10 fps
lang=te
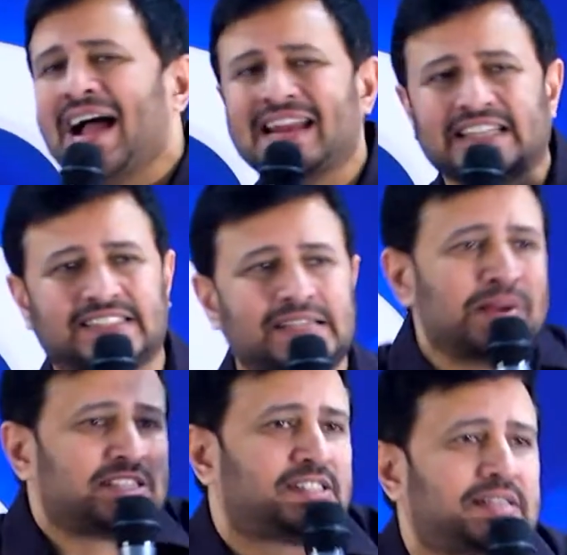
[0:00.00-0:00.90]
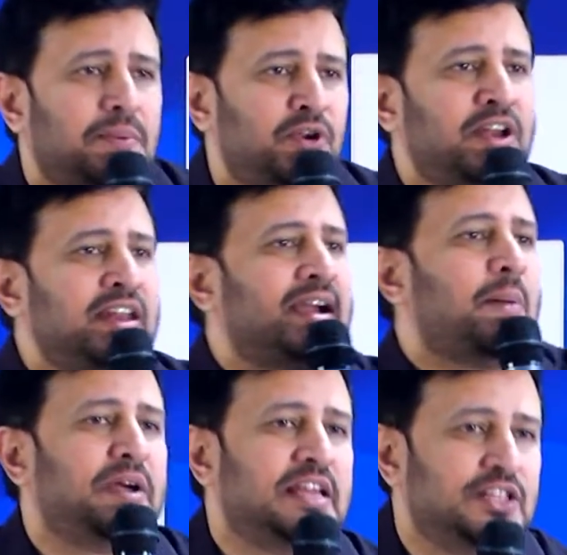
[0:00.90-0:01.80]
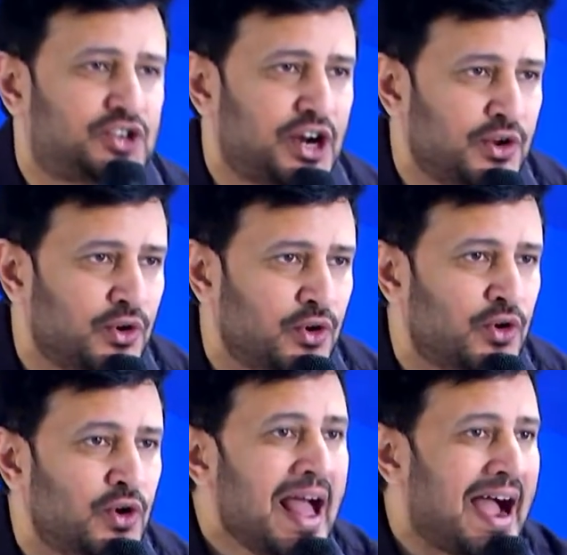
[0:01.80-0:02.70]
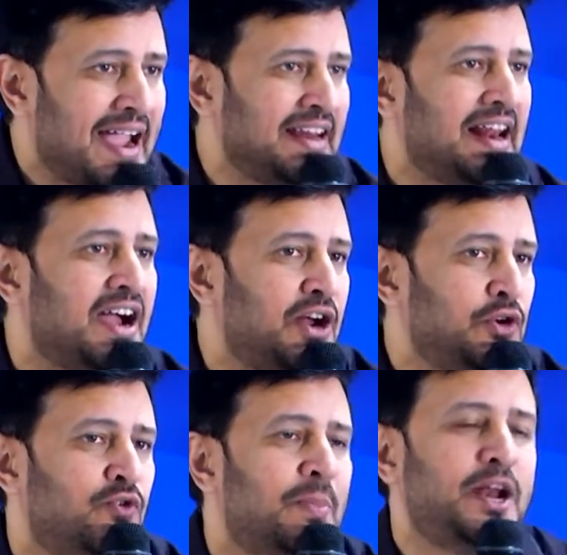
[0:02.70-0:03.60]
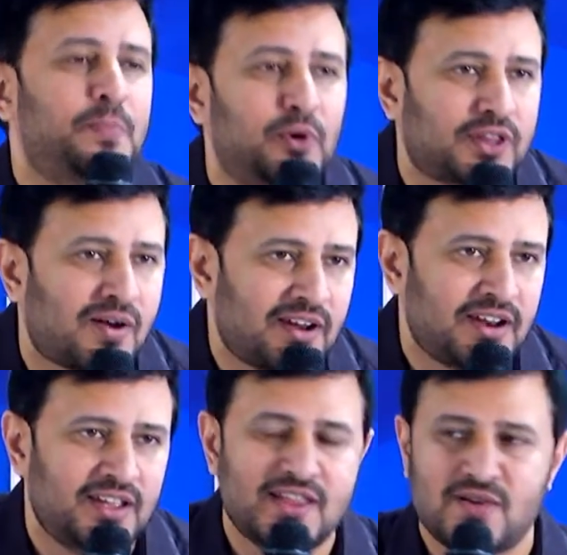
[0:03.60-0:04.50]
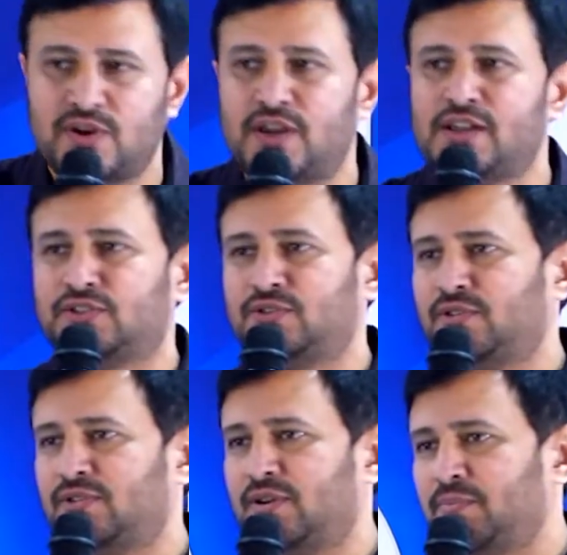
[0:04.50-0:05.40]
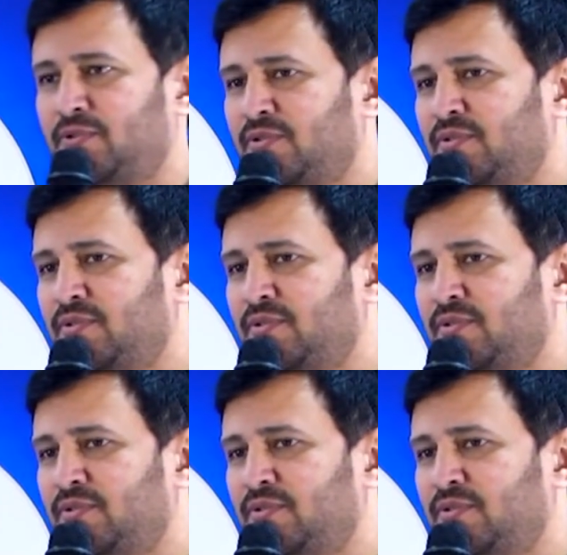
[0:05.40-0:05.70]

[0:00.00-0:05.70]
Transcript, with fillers: ఆయన సమస్తముని నీకు అప్పగించాడు ఆయనలాగా నువ్వు మారిపోతావని దేవునికి స్తోత్రము